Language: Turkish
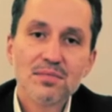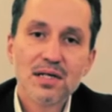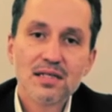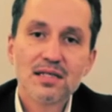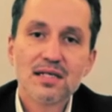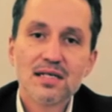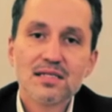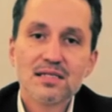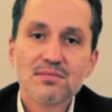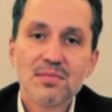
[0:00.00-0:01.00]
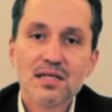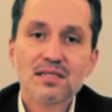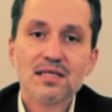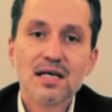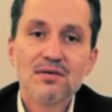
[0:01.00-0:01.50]
patates,
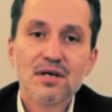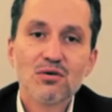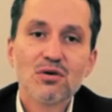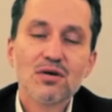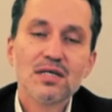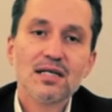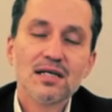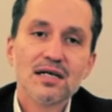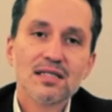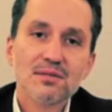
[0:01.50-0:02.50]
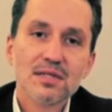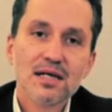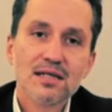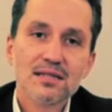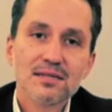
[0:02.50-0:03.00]
maske ve kolonya dağıtımı
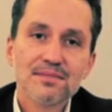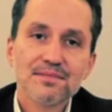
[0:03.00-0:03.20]
kaldı